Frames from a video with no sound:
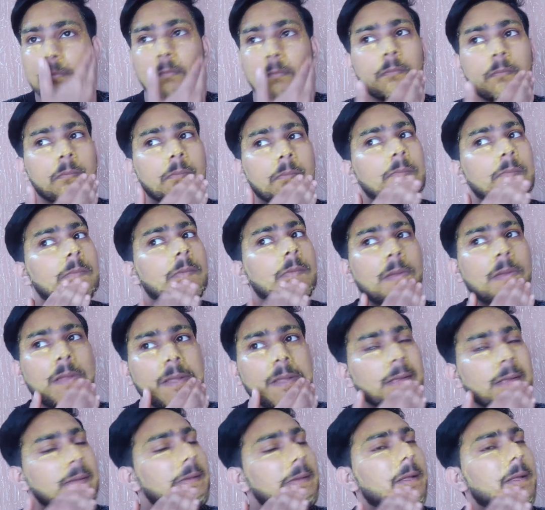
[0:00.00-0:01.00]
पाँच मिनट
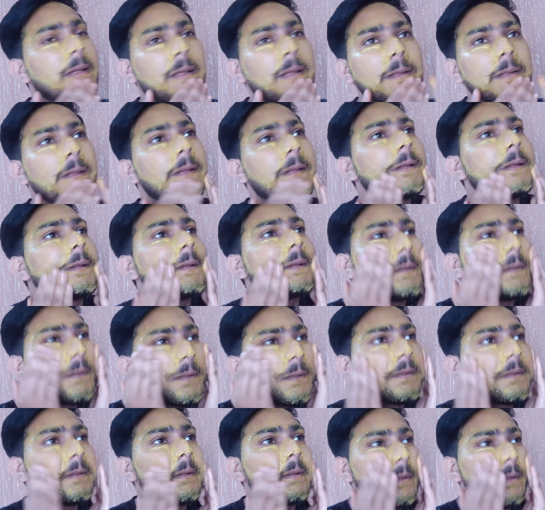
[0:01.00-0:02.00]
हमने अपने फेस पर अच्छे से
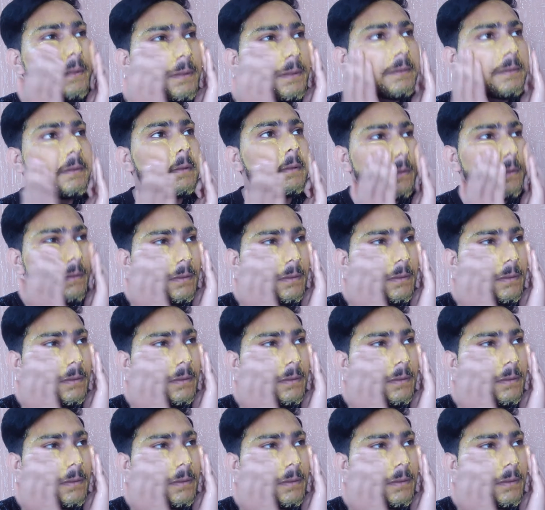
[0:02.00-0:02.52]
इसके साथ मसाज